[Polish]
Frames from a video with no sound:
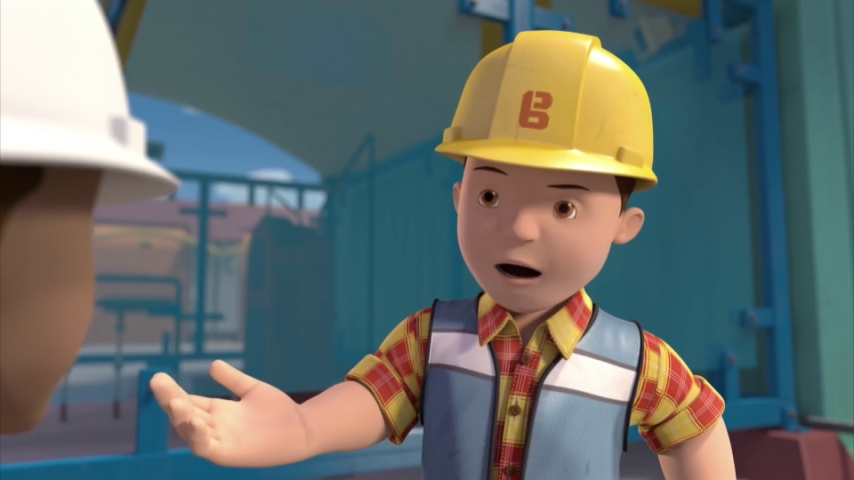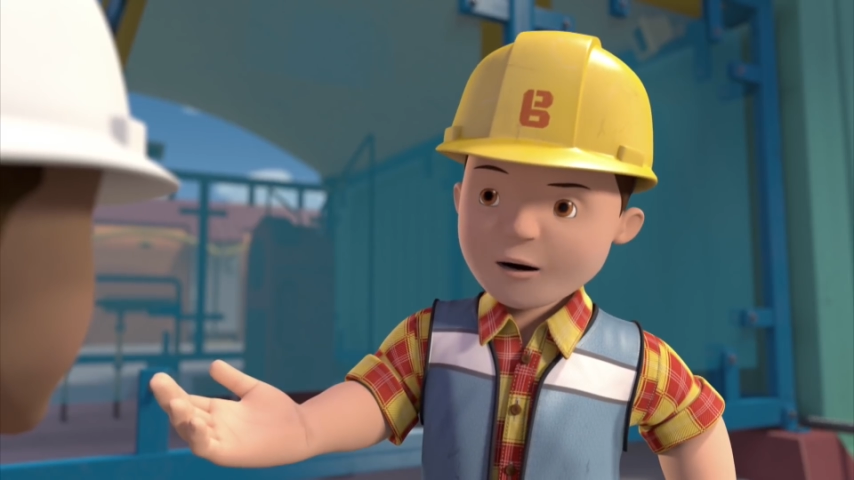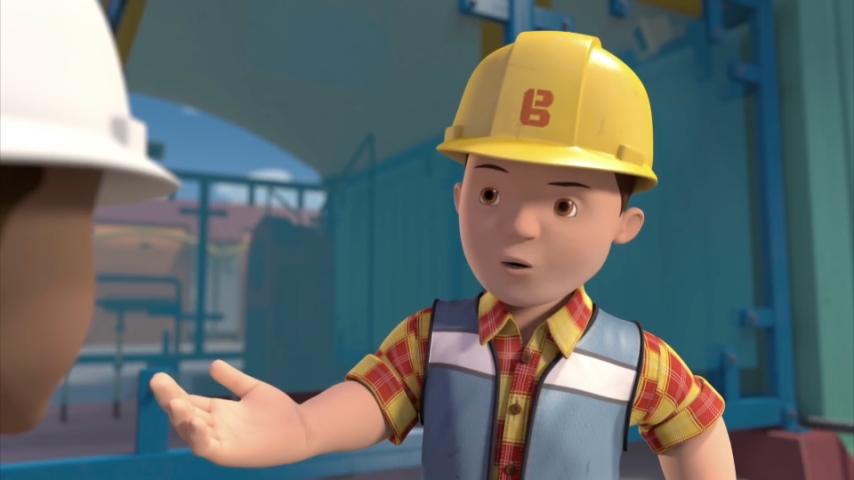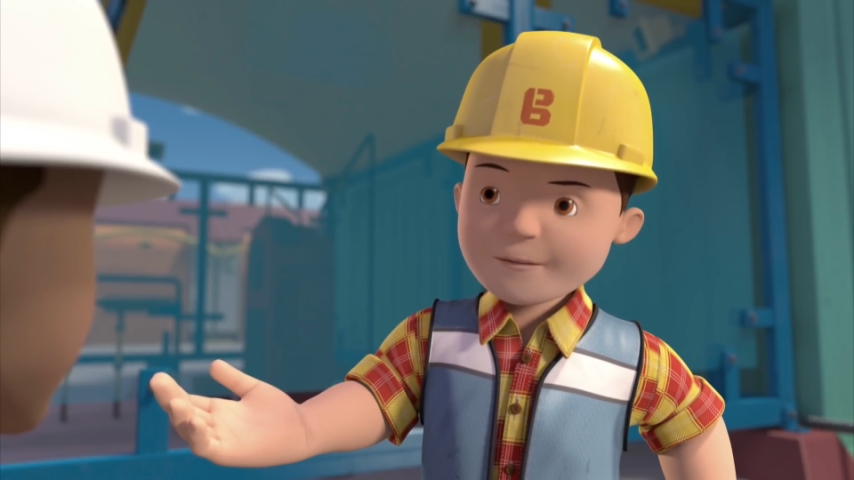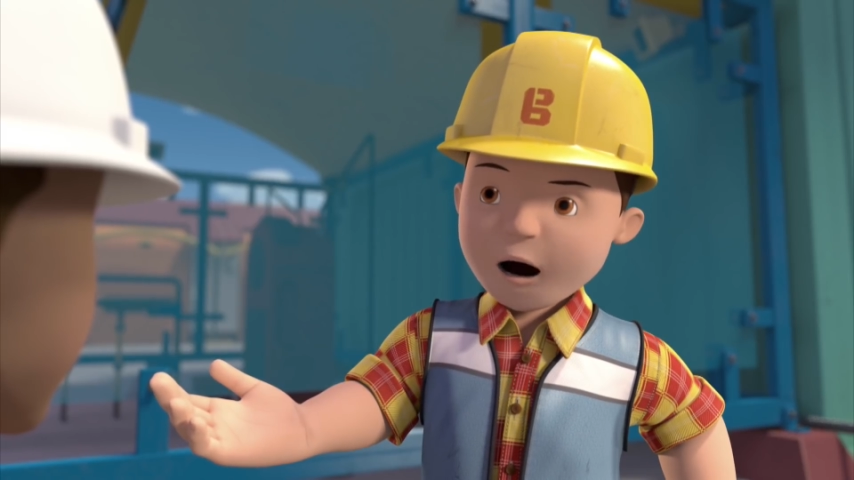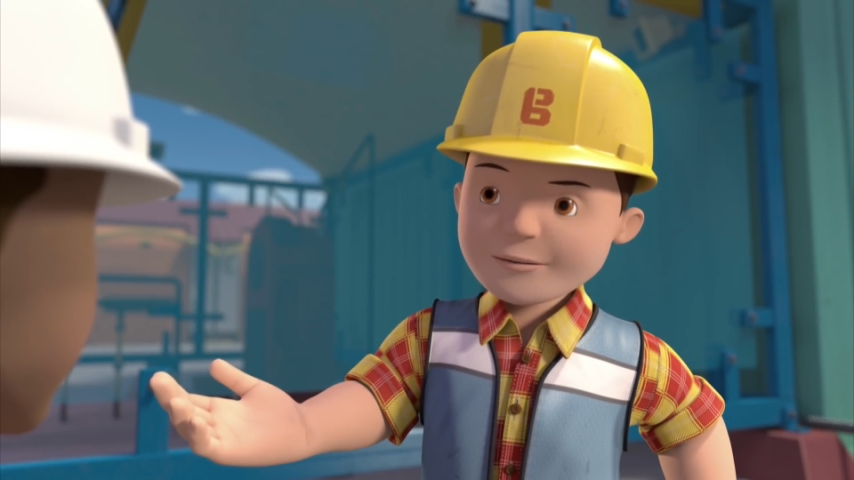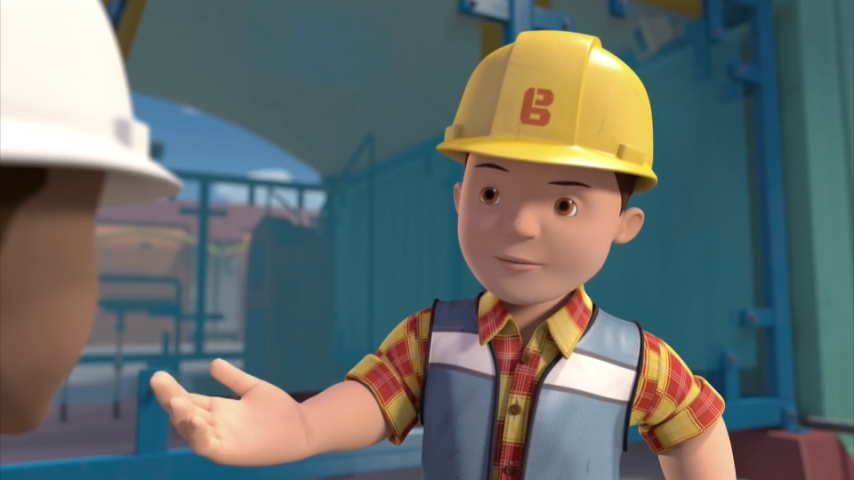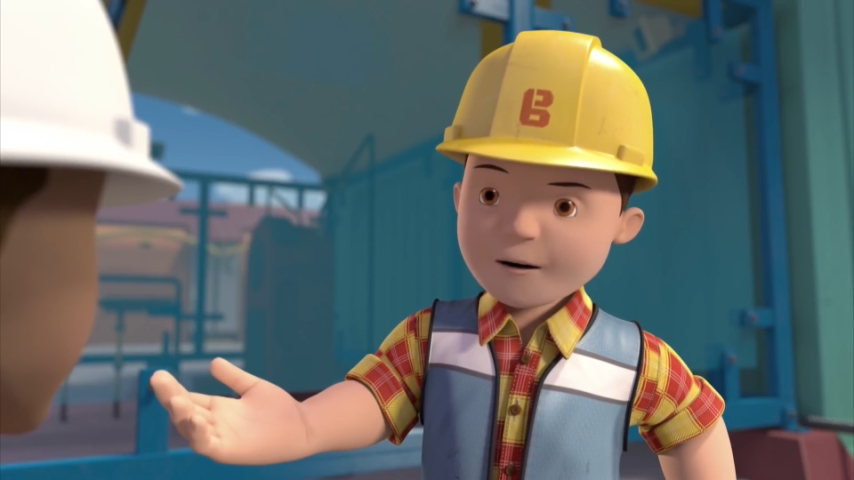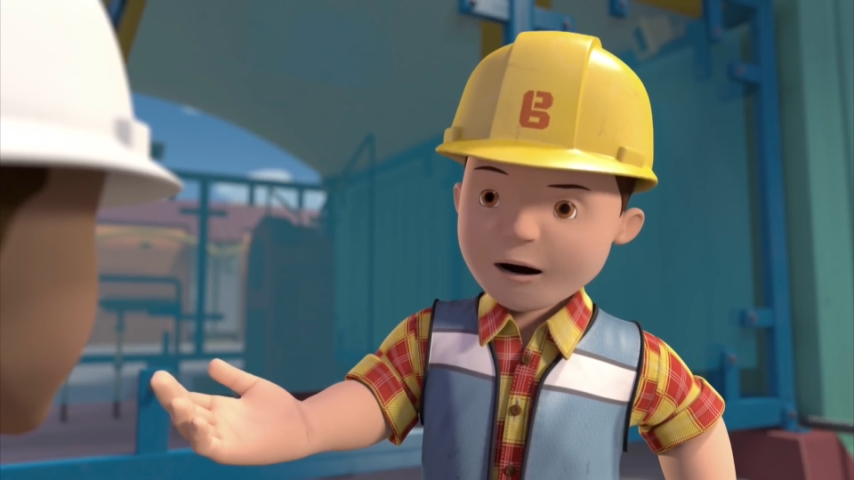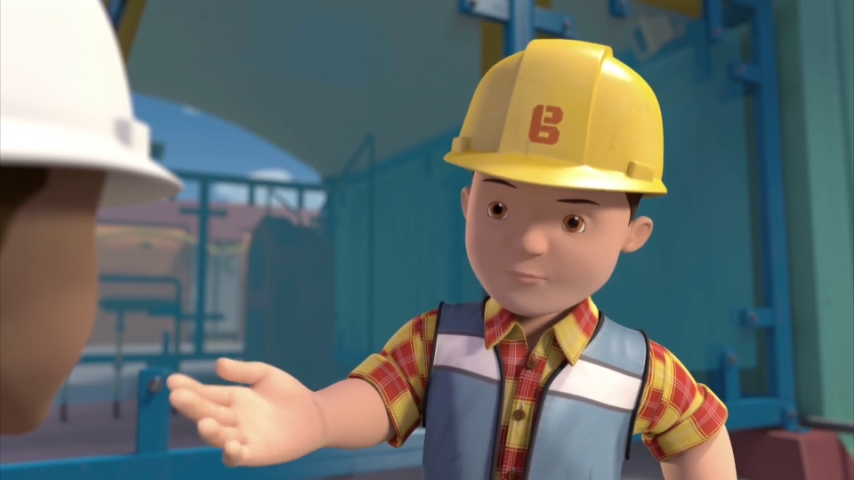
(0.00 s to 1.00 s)
mieliśmy
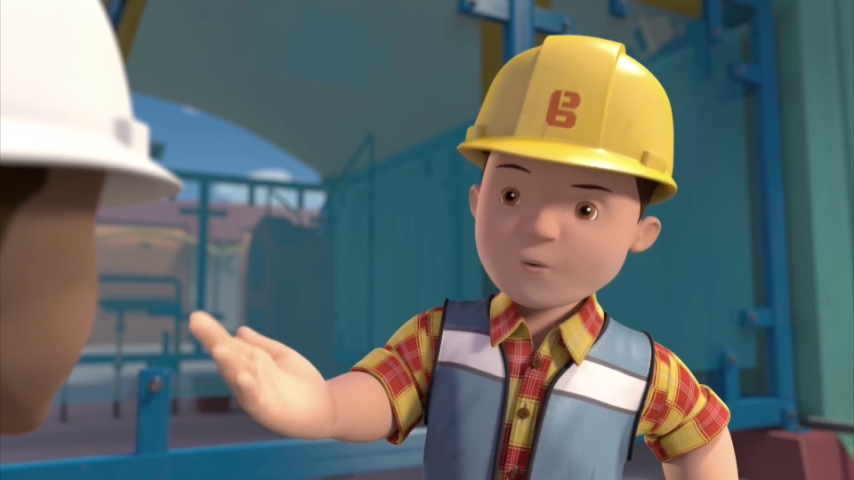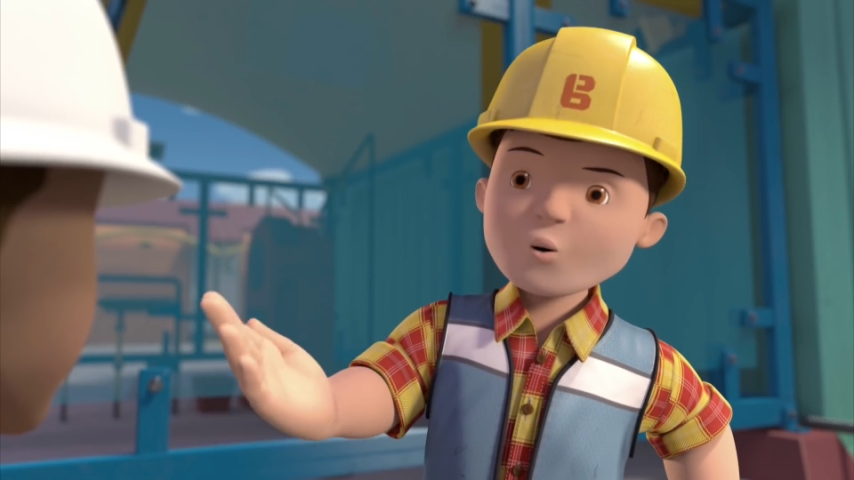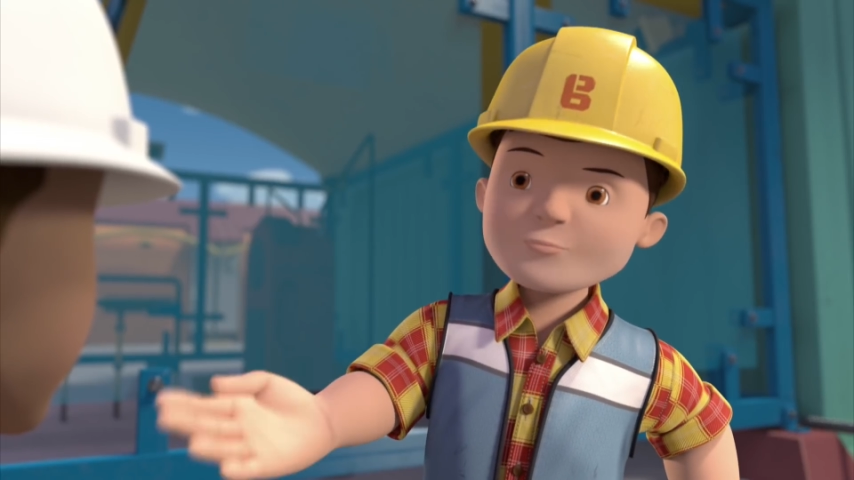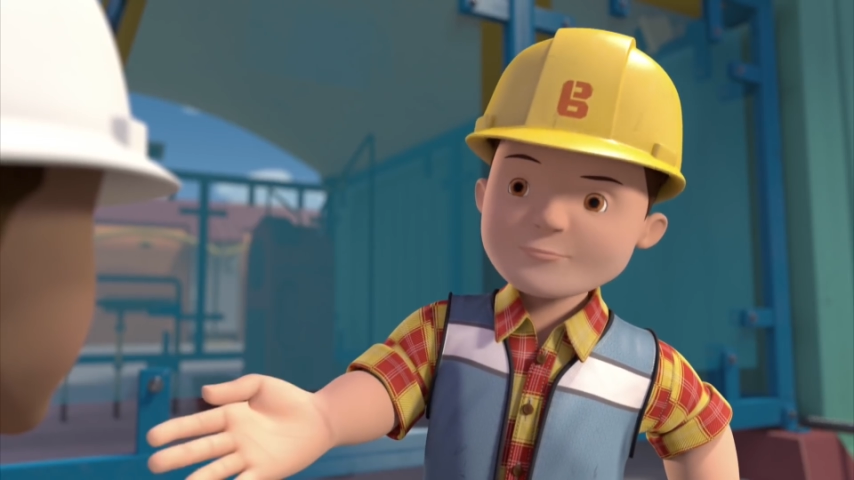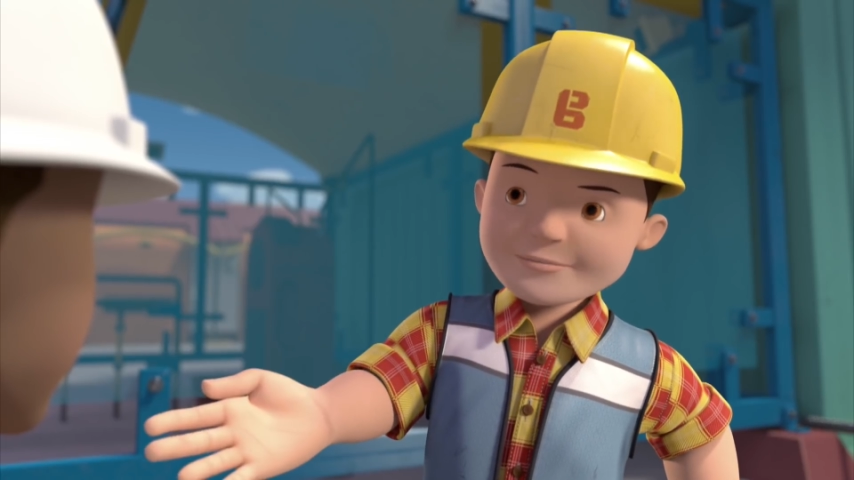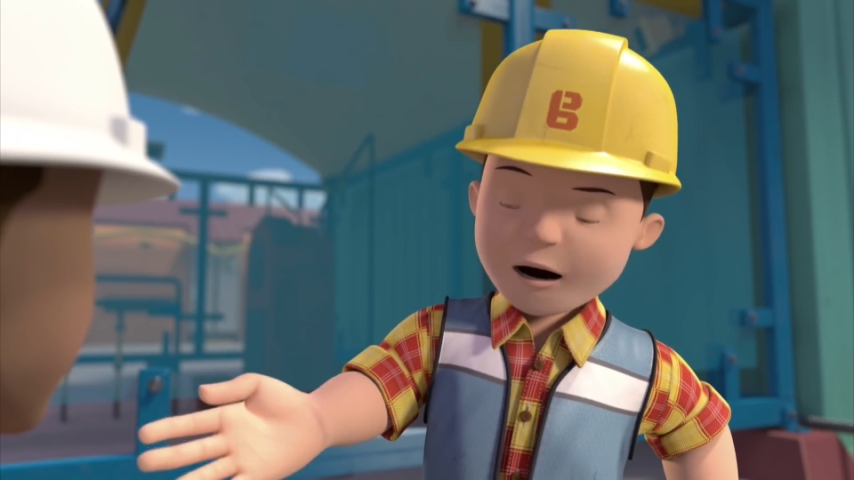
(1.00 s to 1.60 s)
pomalować, jak wiesz,